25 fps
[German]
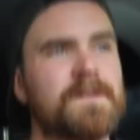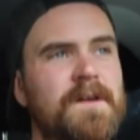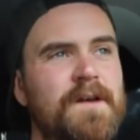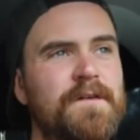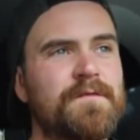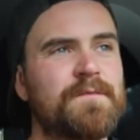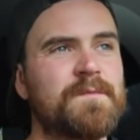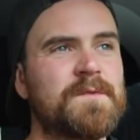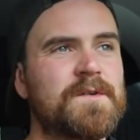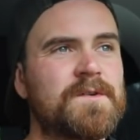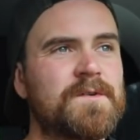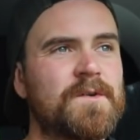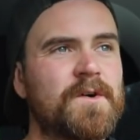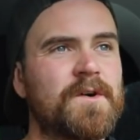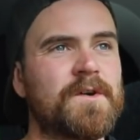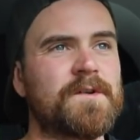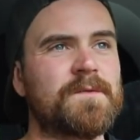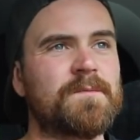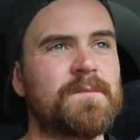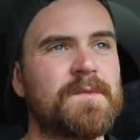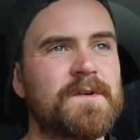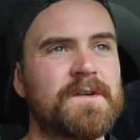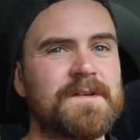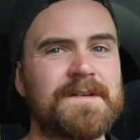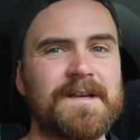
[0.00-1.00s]
treffe mich dort
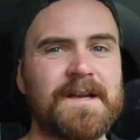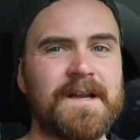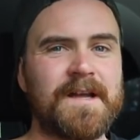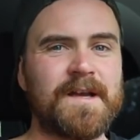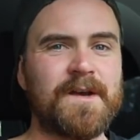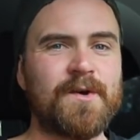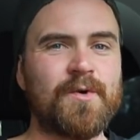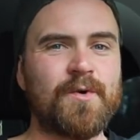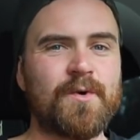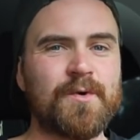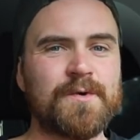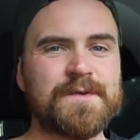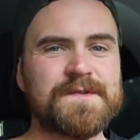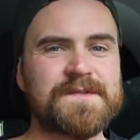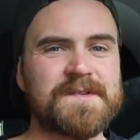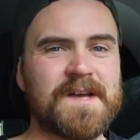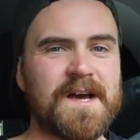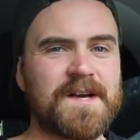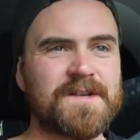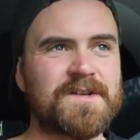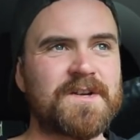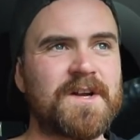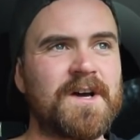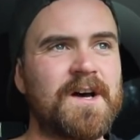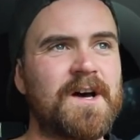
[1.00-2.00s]
mit Leo,
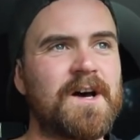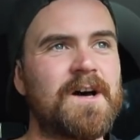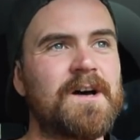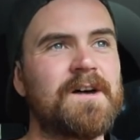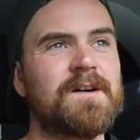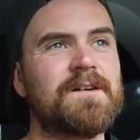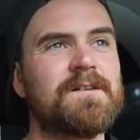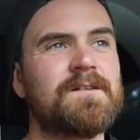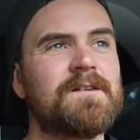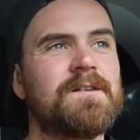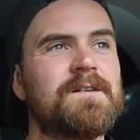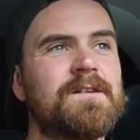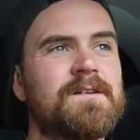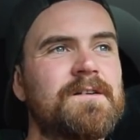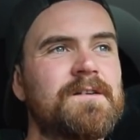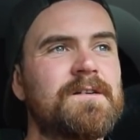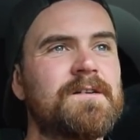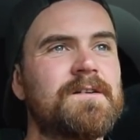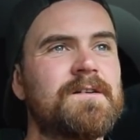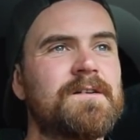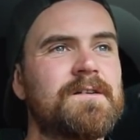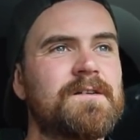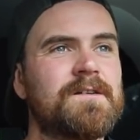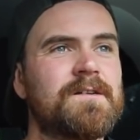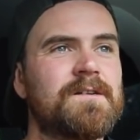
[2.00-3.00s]
Sascha,
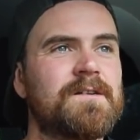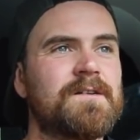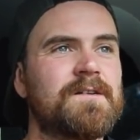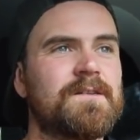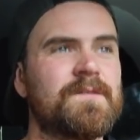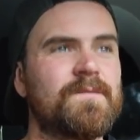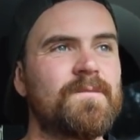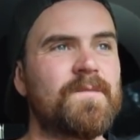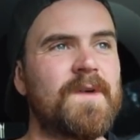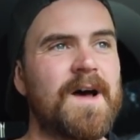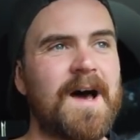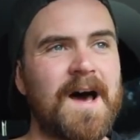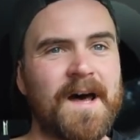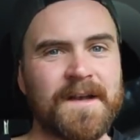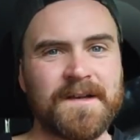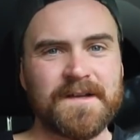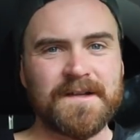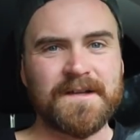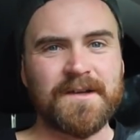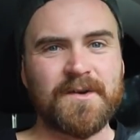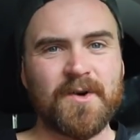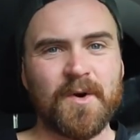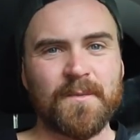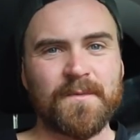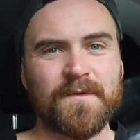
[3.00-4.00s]

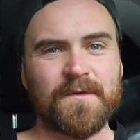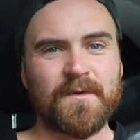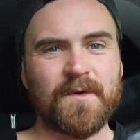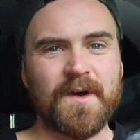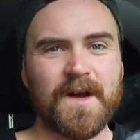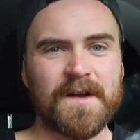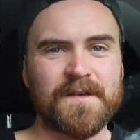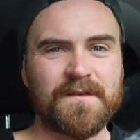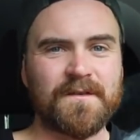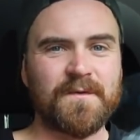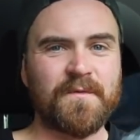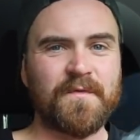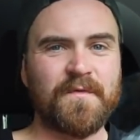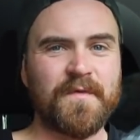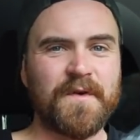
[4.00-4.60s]
Andi kommt sogar zum